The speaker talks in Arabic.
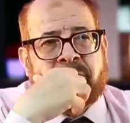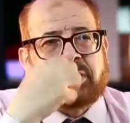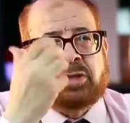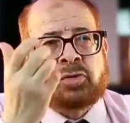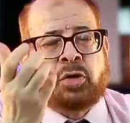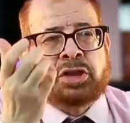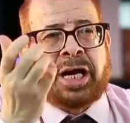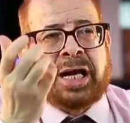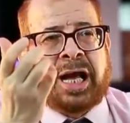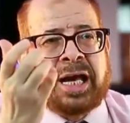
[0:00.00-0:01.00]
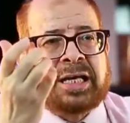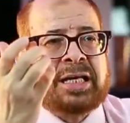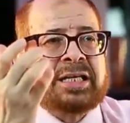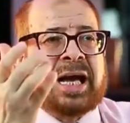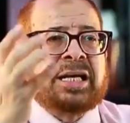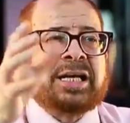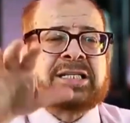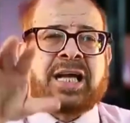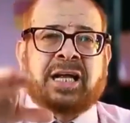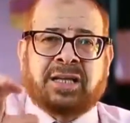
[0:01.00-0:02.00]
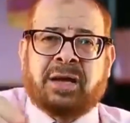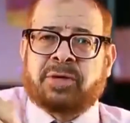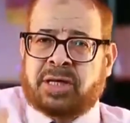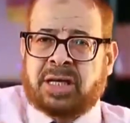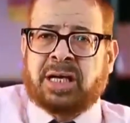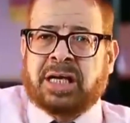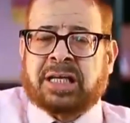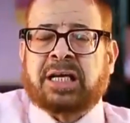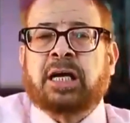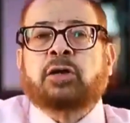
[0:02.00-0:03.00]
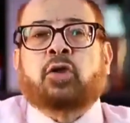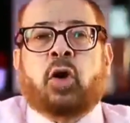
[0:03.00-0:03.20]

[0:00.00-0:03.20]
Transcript: فما تسكتش على حاجه يعني ناس عندنا بيجيني العياده